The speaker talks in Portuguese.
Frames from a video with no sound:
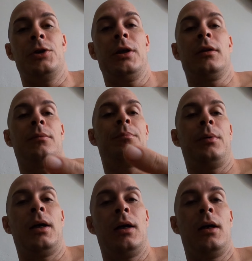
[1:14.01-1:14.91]
Gente,
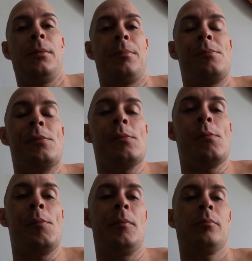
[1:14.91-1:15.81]
a
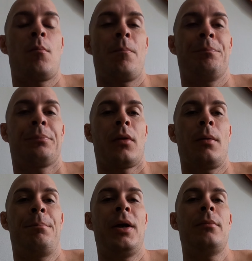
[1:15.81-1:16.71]

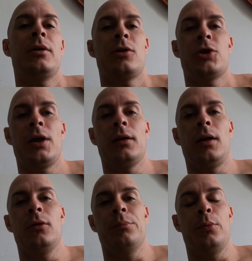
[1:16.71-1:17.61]
PM tinha chegado
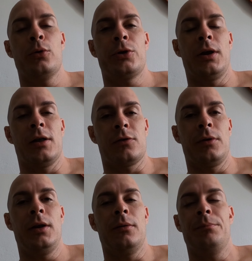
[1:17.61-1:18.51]
lá no posto de
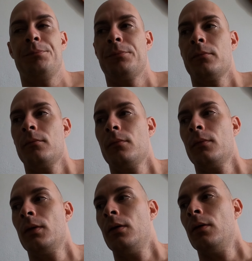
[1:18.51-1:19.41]
gasolina
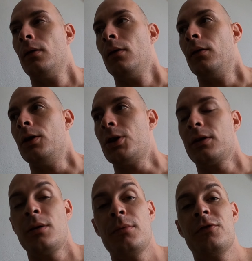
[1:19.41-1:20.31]
e já
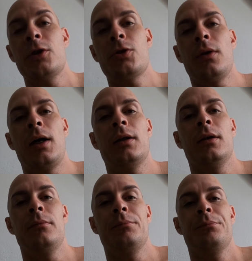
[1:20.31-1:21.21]
tinha me visto lá,
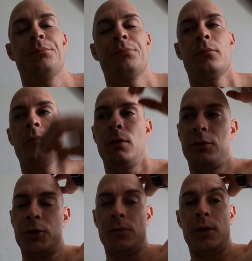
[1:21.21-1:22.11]
né?
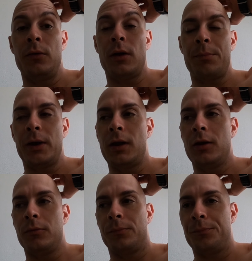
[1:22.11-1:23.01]
Visto eu e o rapaz da R1.